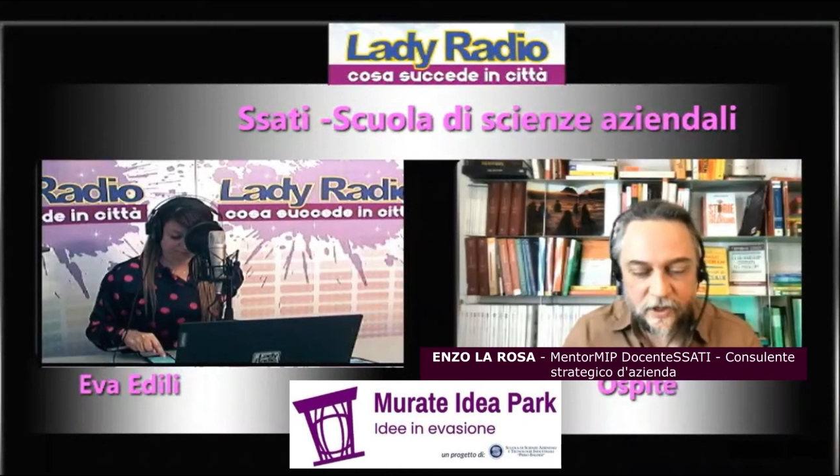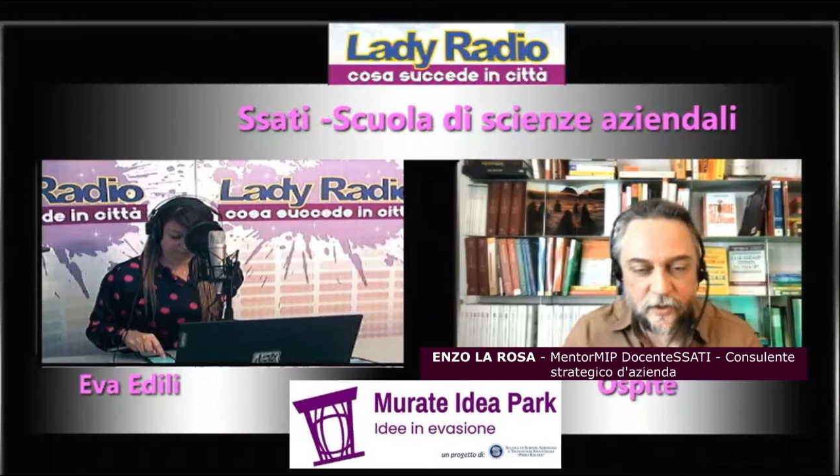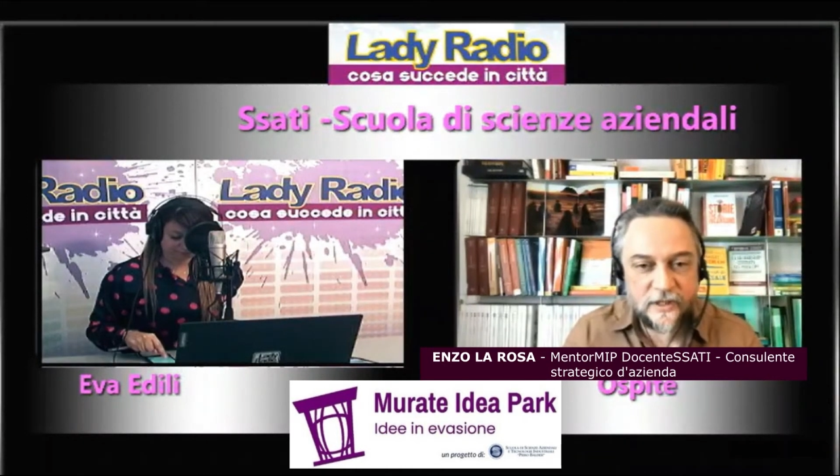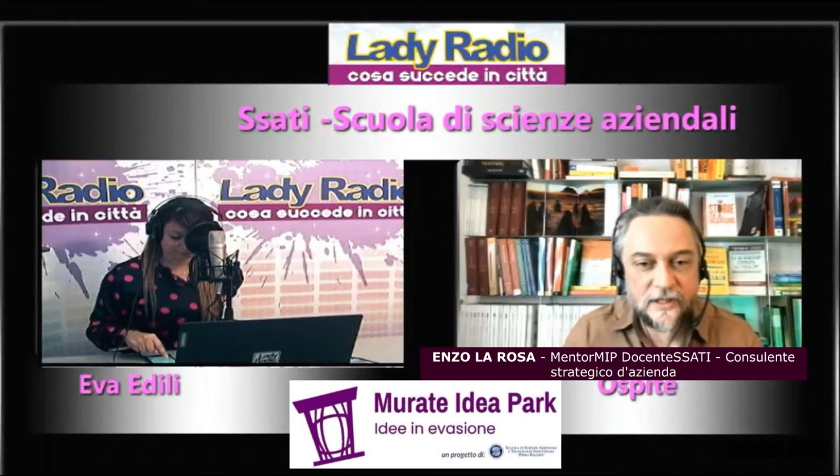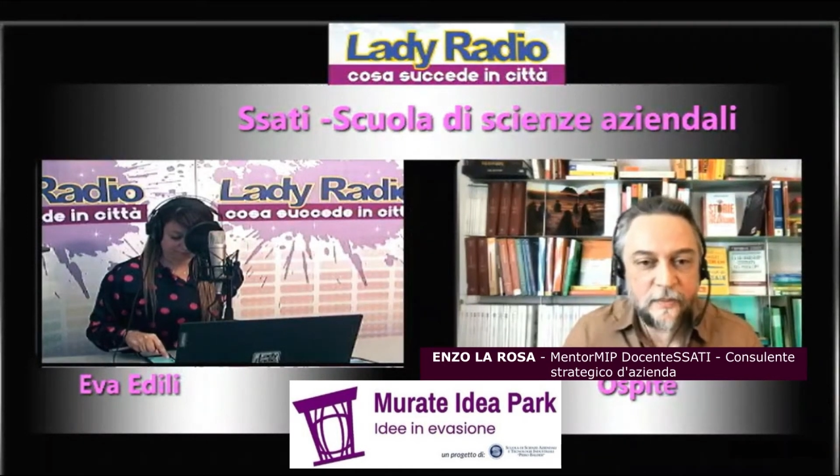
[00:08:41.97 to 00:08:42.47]
di
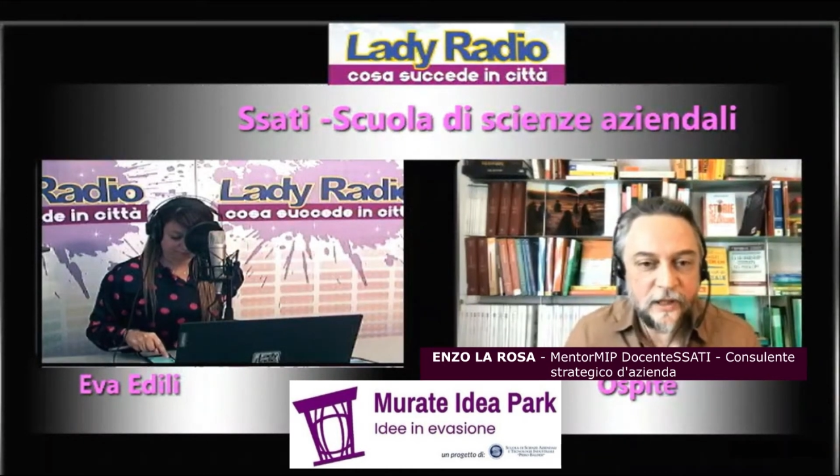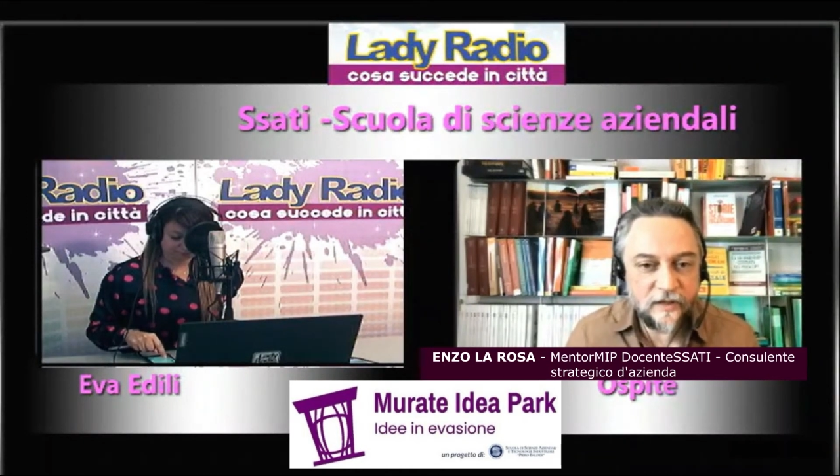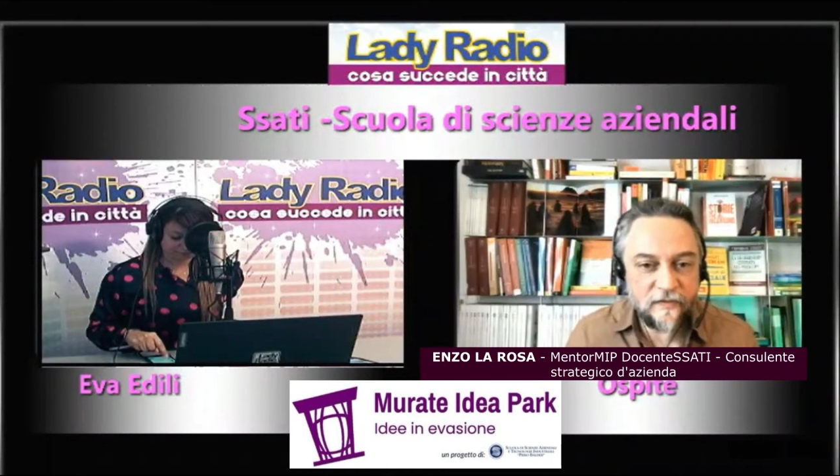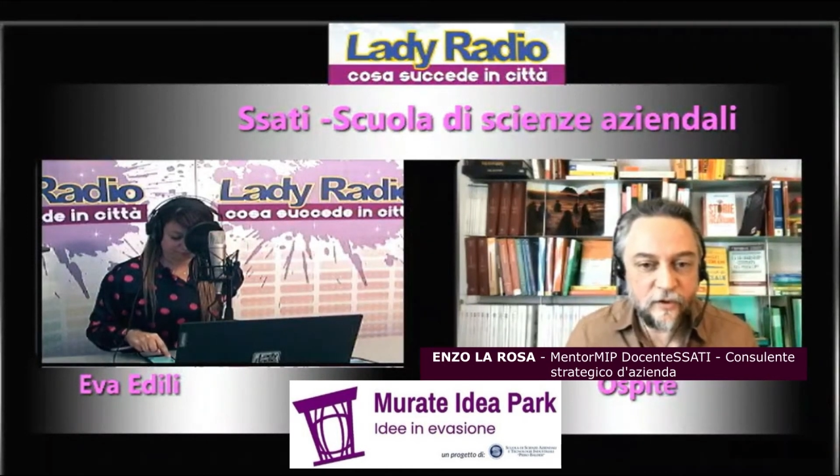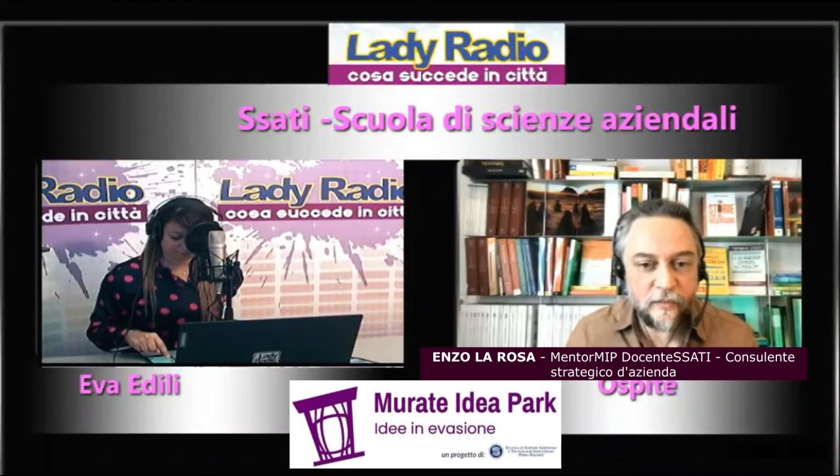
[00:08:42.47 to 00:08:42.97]
queste
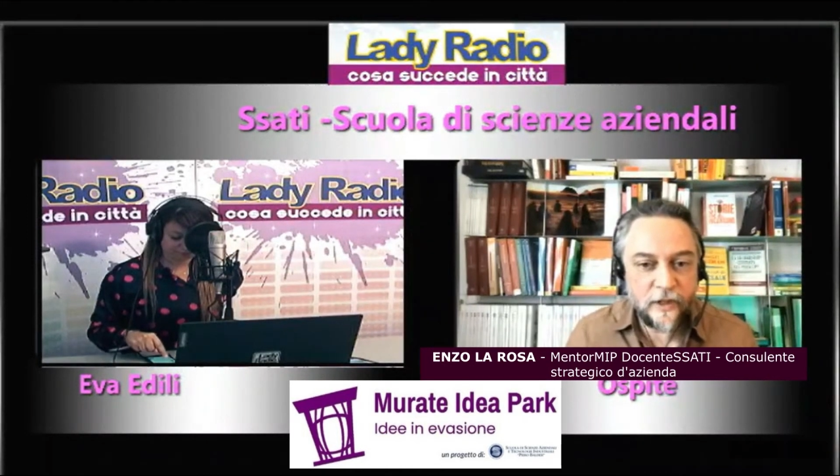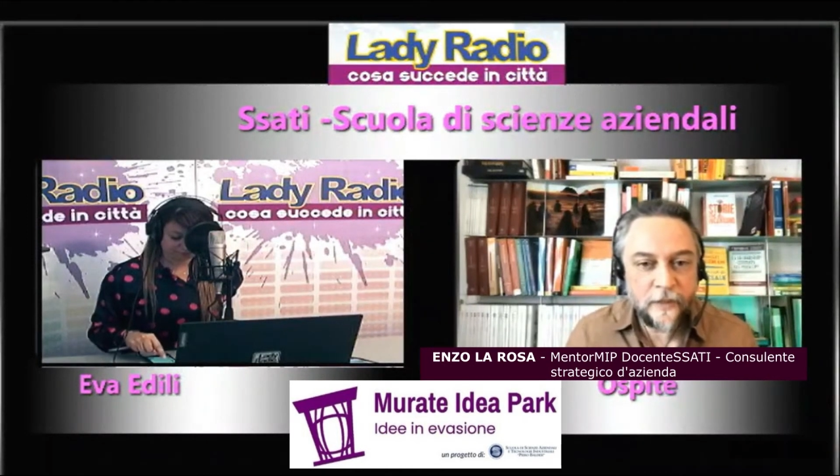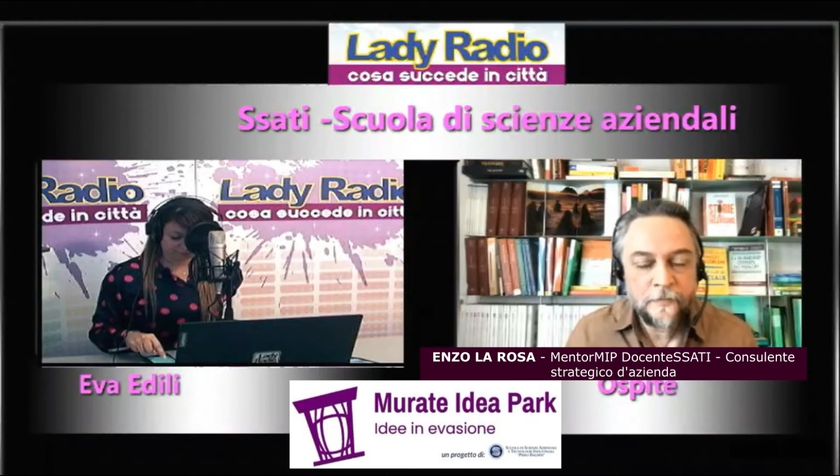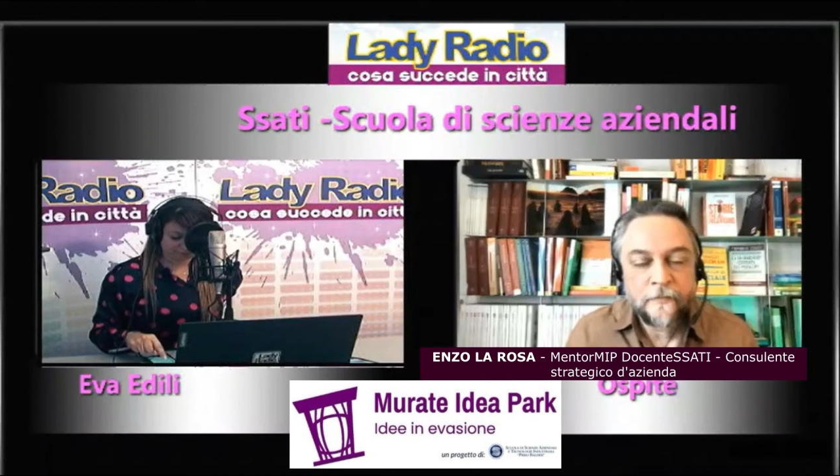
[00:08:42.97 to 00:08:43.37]
piattaforme,